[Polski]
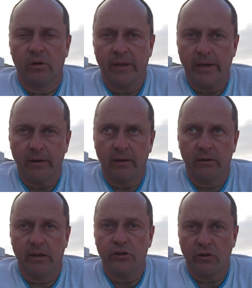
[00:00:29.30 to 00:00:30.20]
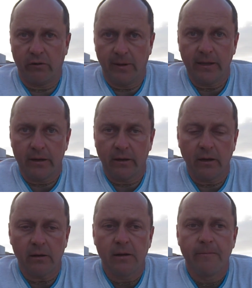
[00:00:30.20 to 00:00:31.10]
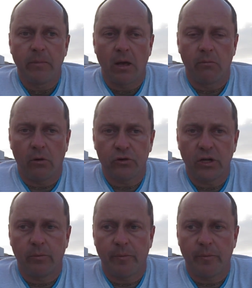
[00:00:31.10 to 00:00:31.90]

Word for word: energię, tęczową energię, można